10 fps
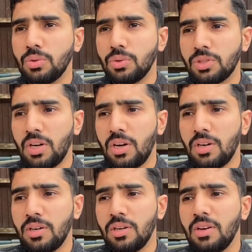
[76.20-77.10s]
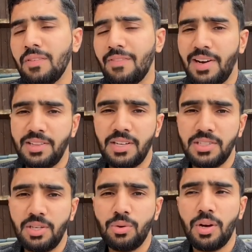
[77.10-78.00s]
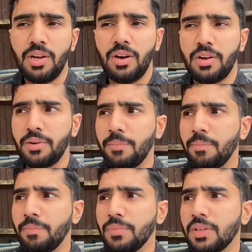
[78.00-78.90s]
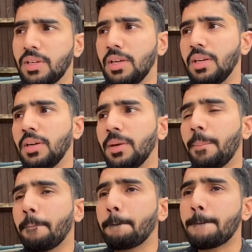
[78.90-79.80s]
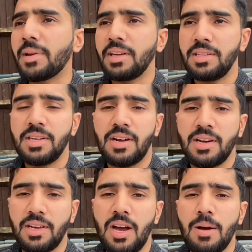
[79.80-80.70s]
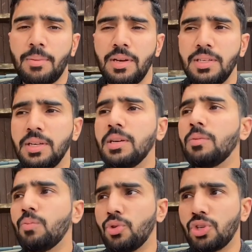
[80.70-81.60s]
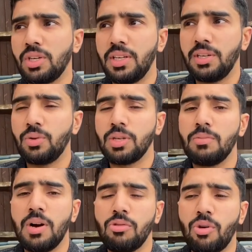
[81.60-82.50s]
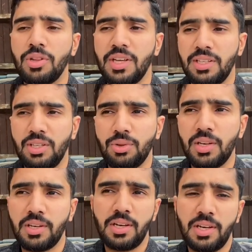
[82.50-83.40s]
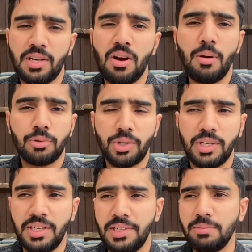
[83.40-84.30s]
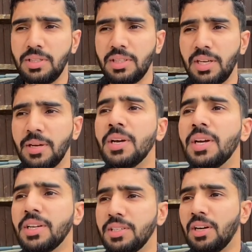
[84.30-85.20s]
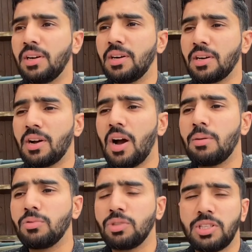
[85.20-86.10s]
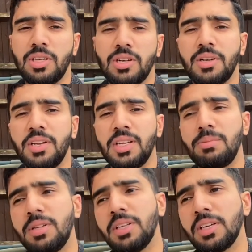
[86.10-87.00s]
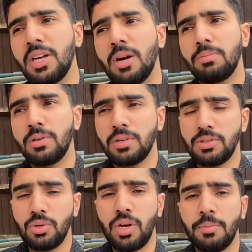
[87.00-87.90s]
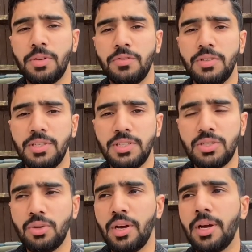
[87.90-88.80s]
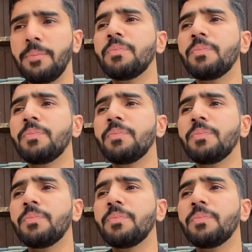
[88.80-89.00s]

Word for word: उसका फ़ायदा ये होगा यार कि इधर आके आपके लिए मुश्किल नहीं होगी बाद अवत तो ऐसे होता है कि काम थोड़ा लेट मिलता है या काम उस तरह का नहीं मिलता कि आप जो है अपनी फ़ीस जो है